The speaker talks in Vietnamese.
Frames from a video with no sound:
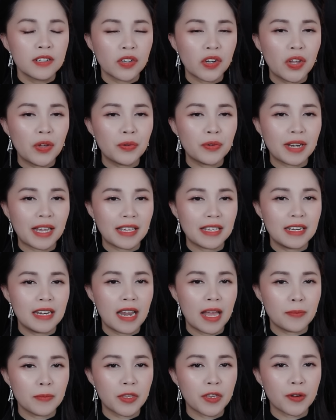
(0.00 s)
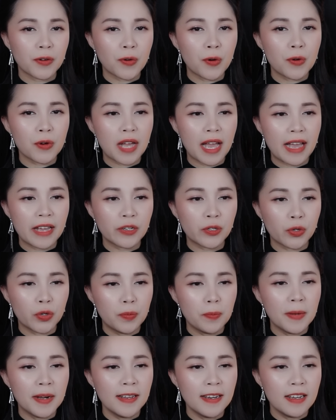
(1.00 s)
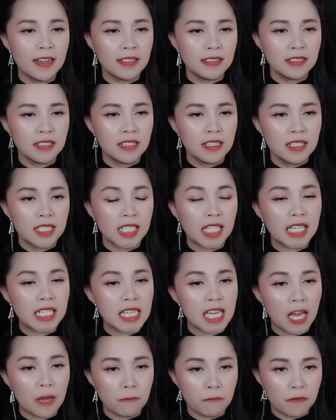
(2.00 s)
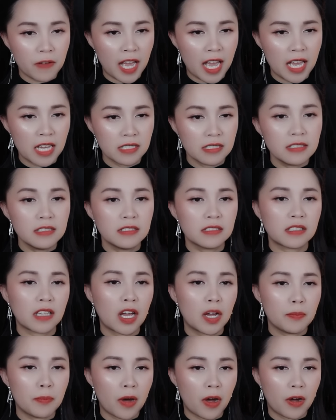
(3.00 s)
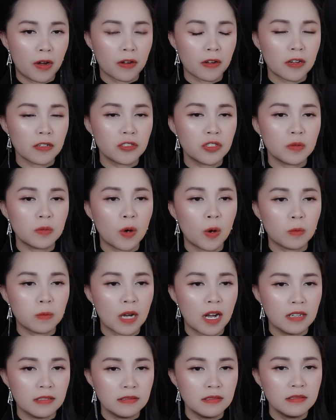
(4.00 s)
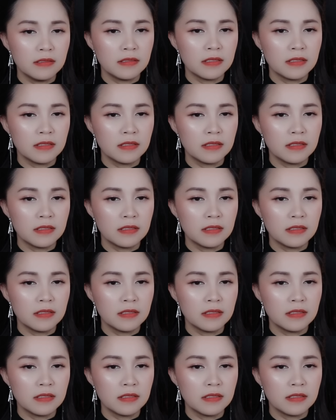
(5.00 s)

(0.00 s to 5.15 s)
Điều này làm cho cô gái tuổi mới lớn, thích khám phá, ưa tò mò, có chút hụt hẫng.